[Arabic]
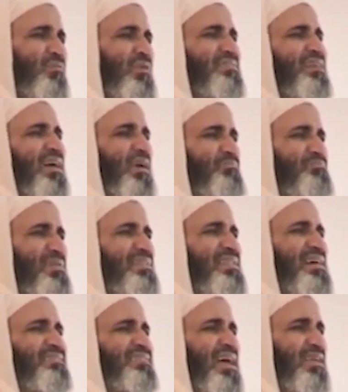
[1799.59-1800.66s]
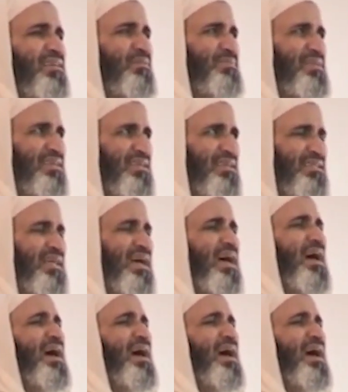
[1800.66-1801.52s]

وتقبلنا تائبين